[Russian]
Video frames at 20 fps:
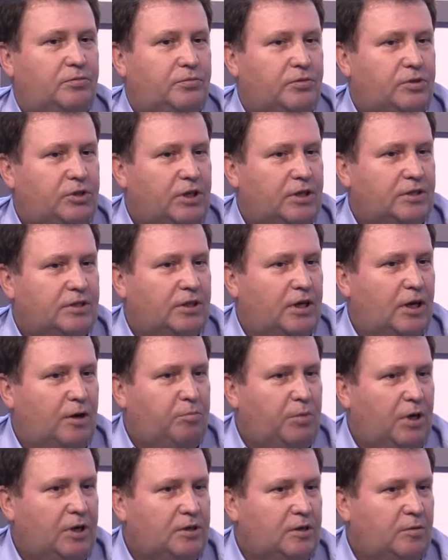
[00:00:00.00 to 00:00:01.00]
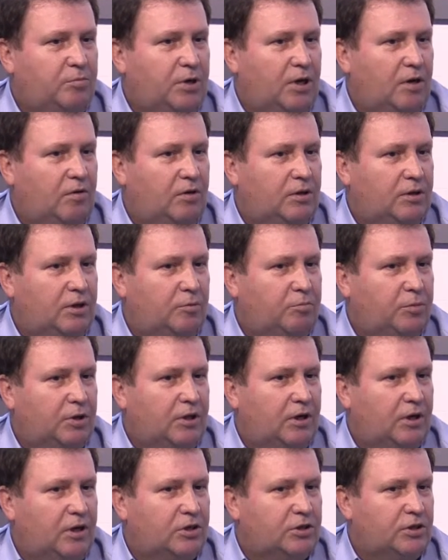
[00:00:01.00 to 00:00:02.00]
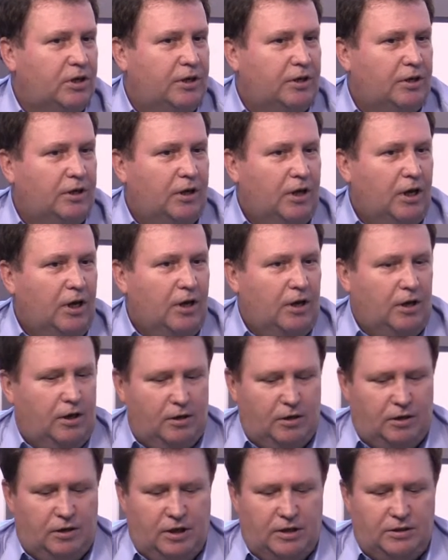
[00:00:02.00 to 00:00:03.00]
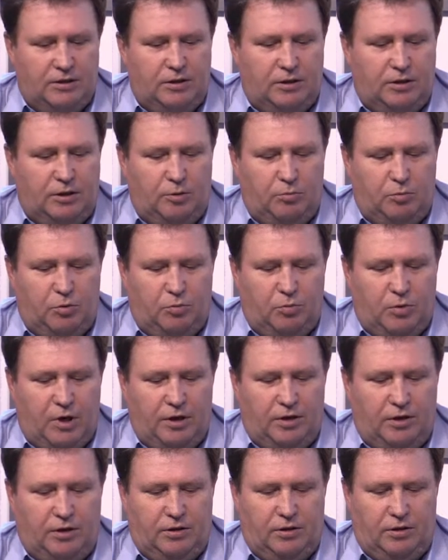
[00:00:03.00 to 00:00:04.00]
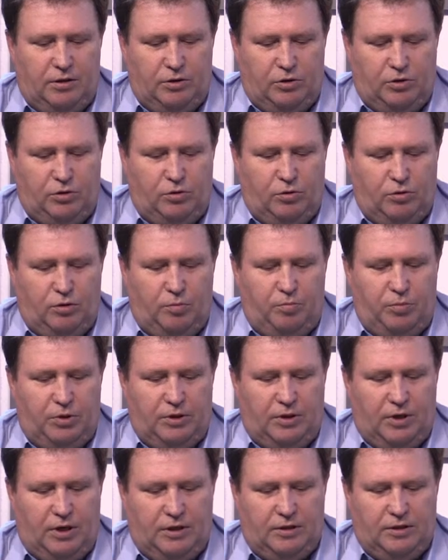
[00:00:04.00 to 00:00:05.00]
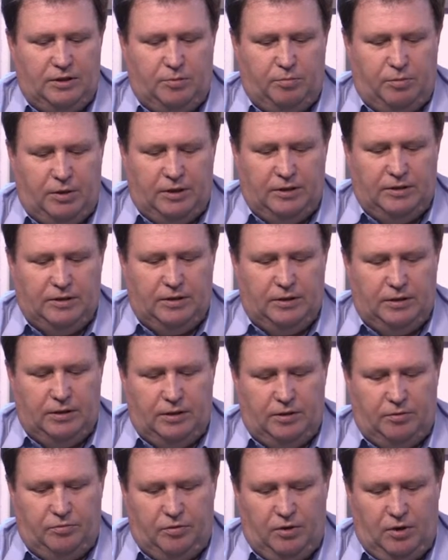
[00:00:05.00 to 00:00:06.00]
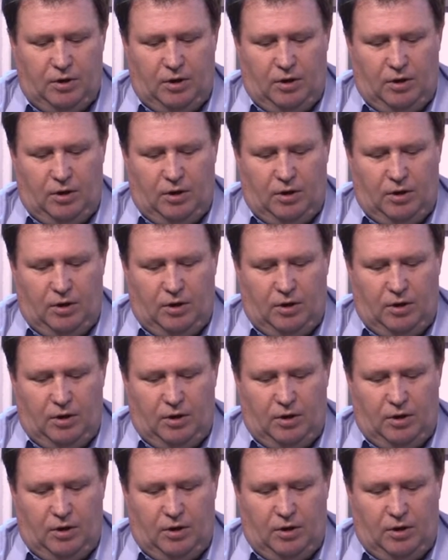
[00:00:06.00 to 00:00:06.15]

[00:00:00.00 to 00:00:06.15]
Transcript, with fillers: сейчас опять объявлено подорожание э, газетной бумаги еще на 15%.